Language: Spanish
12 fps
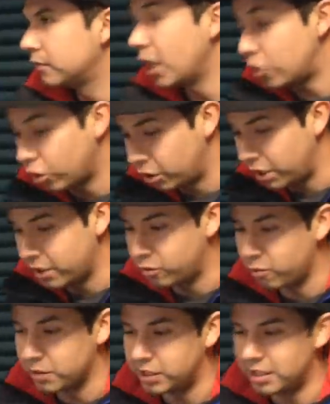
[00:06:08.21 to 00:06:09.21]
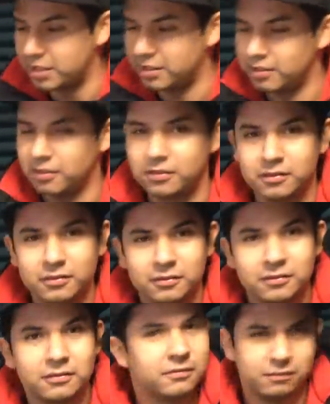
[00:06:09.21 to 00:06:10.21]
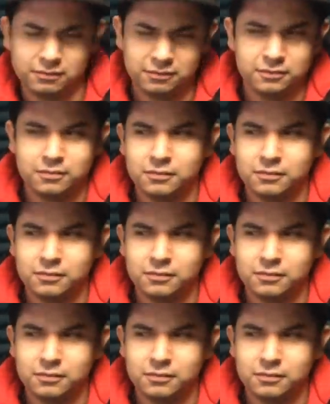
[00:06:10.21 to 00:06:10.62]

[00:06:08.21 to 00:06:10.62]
Nacho Rodríguez, ¿cómo estás? Eh, muy buenos